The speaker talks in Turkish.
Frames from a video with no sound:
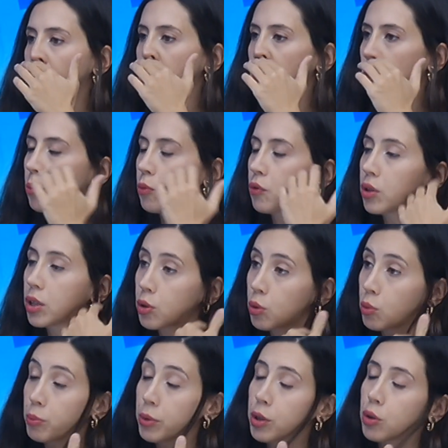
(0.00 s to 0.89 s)
o
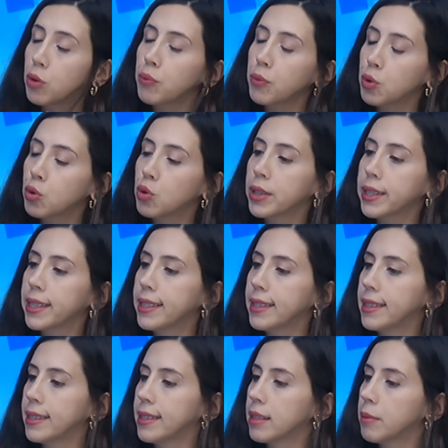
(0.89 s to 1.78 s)
mikrop, mikrop vücut
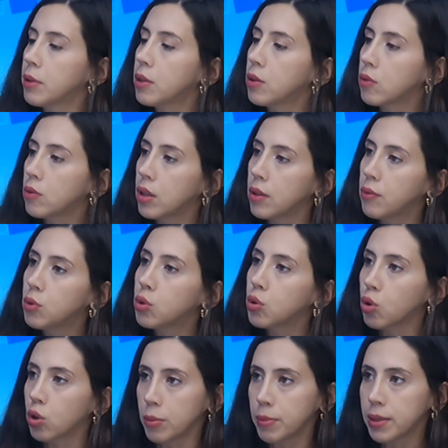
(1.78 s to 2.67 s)
vücuda girdiği zaman e,
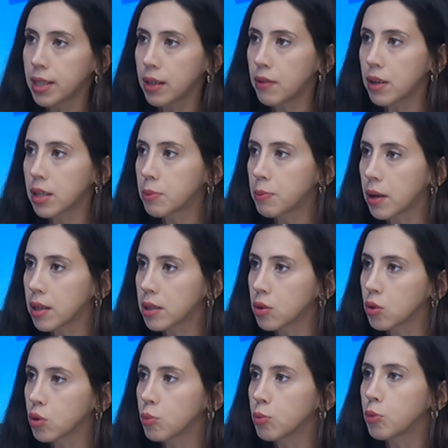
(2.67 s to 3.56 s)
vücut ona bir savaş
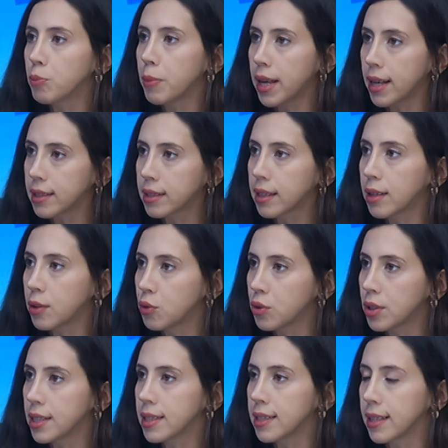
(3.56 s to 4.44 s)
başlatıyor. Bunu beyaz kan
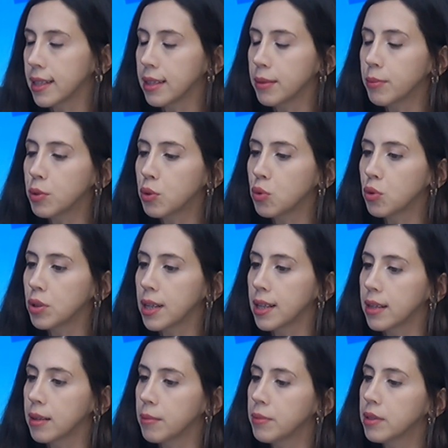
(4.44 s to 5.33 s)
hücresi dediğimiz
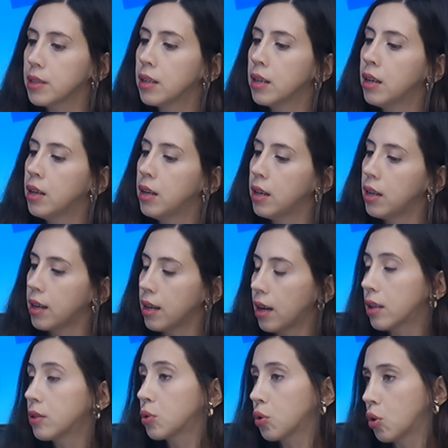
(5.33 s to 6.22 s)
hücrelerimiz
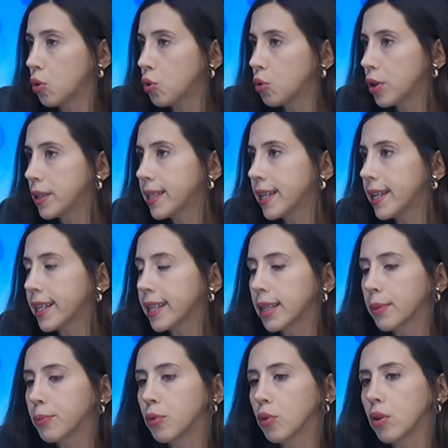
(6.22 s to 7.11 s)
e, antikor
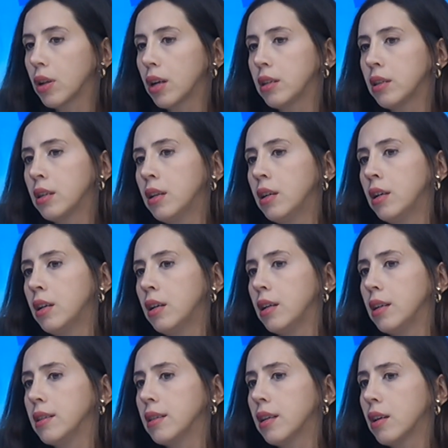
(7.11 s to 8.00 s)
üreterek yapıyorlar.
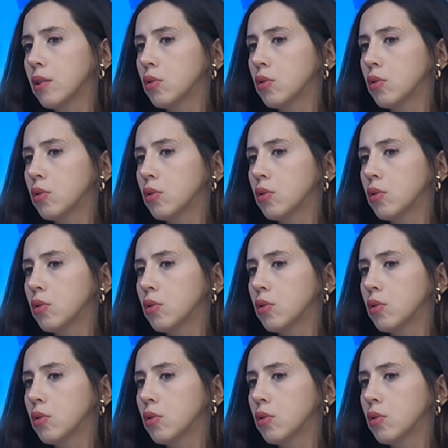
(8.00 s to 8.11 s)
E, daha